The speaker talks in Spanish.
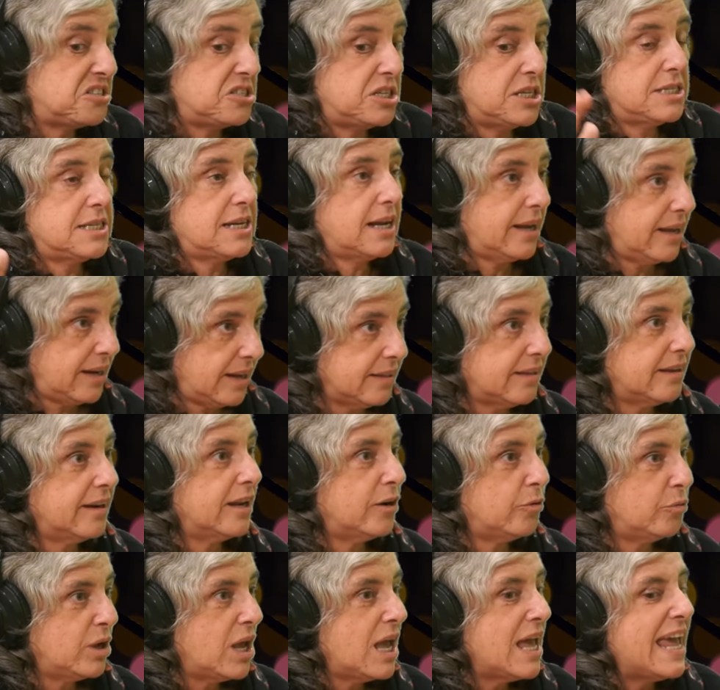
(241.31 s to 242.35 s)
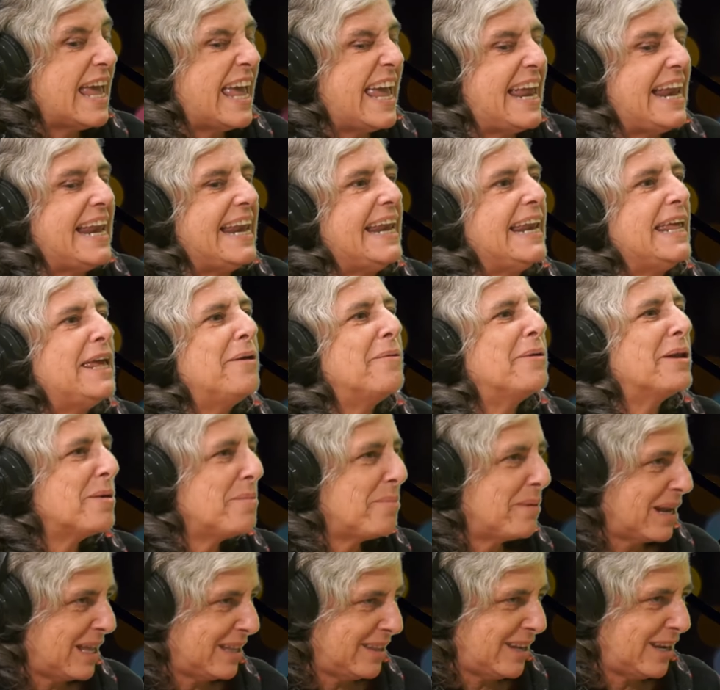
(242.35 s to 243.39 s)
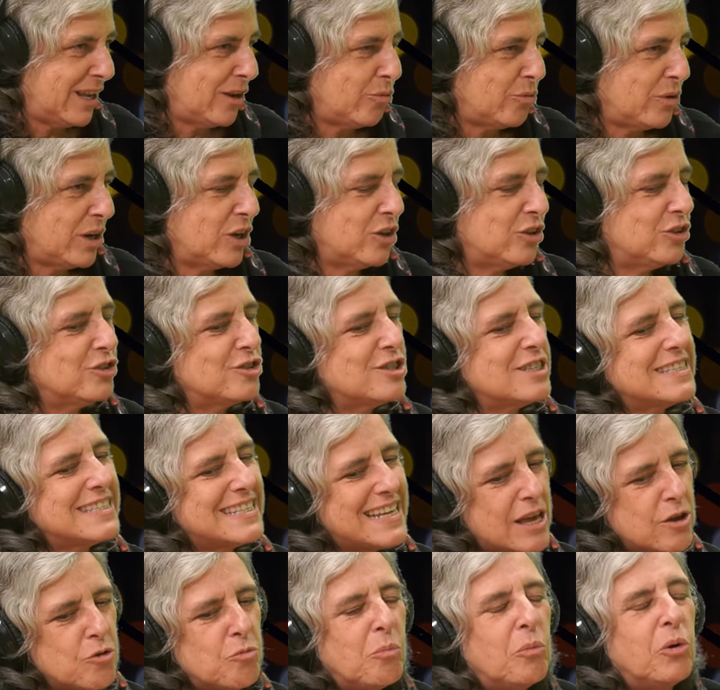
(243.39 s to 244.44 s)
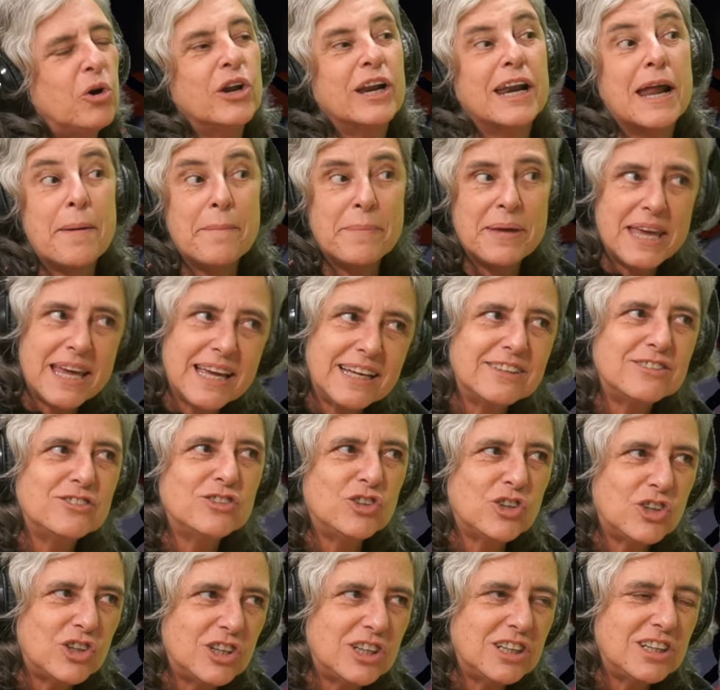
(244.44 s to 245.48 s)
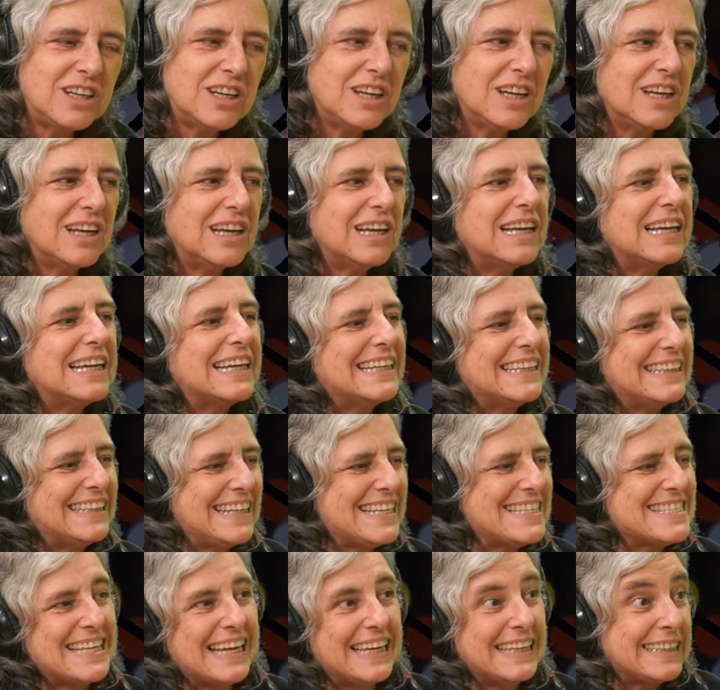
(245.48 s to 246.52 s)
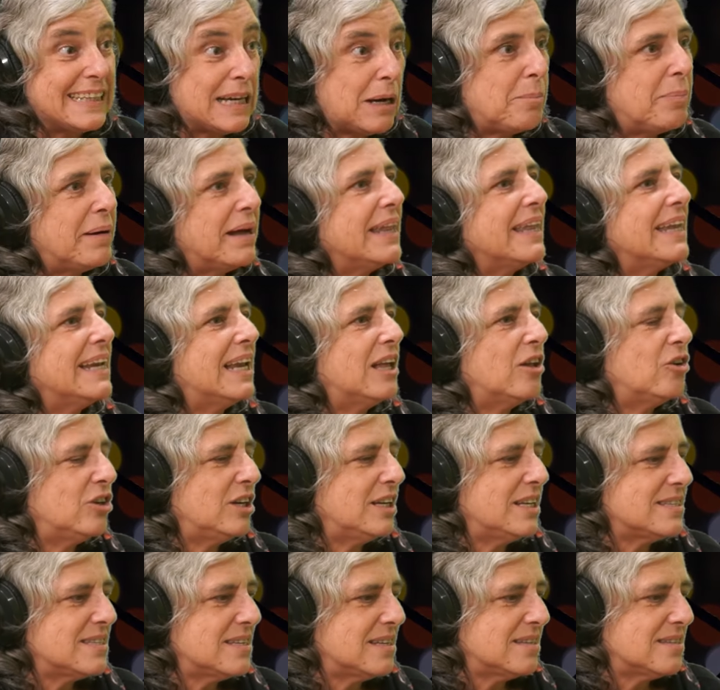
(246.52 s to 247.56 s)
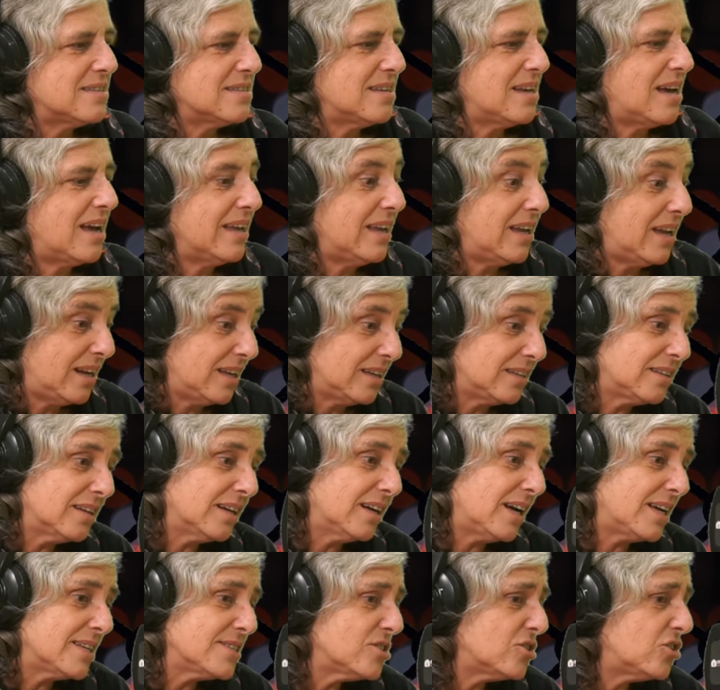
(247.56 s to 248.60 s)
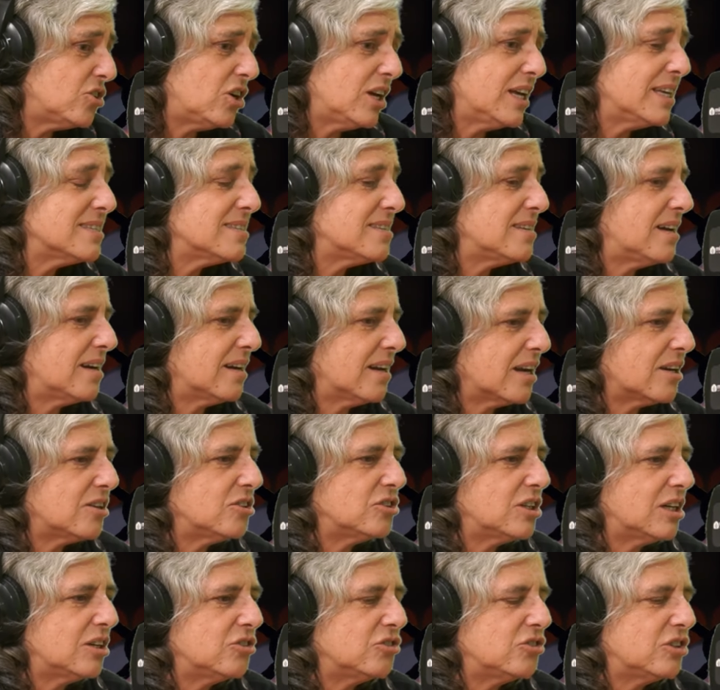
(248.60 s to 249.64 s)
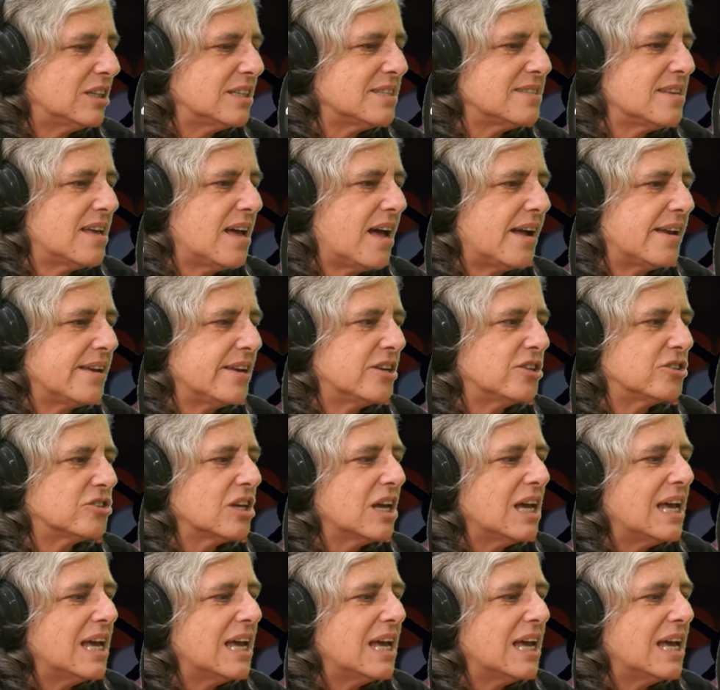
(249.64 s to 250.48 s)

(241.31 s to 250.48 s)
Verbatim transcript: Si ella quiere tener un... es libre para tener un hijo. Entonces hay un borramiento de esa etapa de la adolescencia. Y en este caso, encerrarlos a los 13 años.